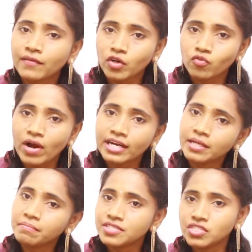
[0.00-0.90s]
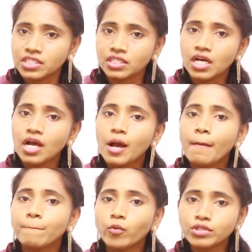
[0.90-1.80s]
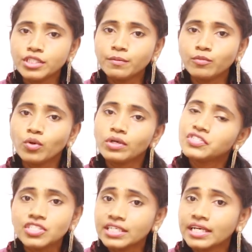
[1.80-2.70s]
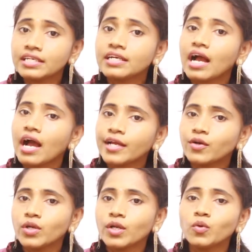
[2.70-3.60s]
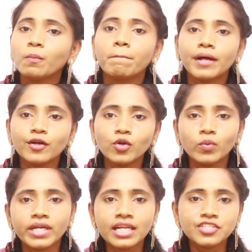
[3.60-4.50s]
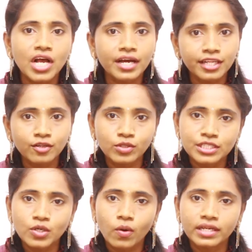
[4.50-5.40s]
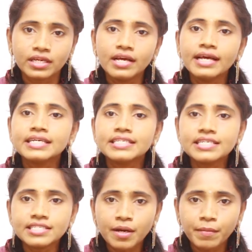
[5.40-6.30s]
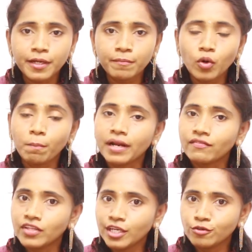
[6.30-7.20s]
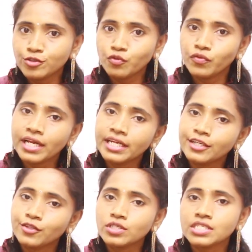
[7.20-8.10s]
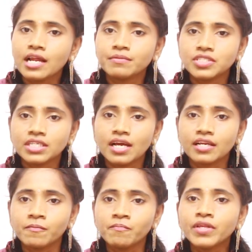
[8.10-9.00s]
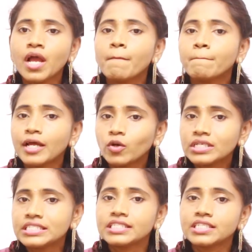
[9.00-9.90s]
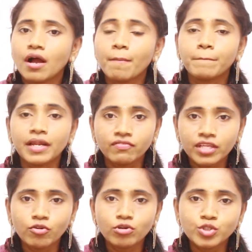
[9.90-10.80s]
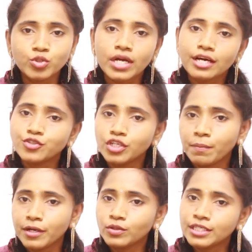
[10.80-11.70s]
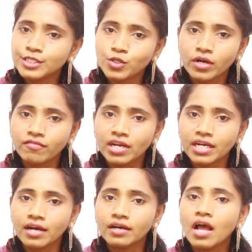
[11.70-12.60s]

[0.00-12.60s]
మాత్రలు వాడితే మంచిది భోజనంలో చికెన్ కాయగూరలు పండ్లు ఉండేలా జాగ్రత్తలు తీసుకోవాలి ఈ సమయంలో ప్రతిరోజు వేడి నీటితో స్నానం చేయాలి మరొక చిట్కా ప్రతిరోజు ఖర్జూర పండు తీసుకోవడం వలన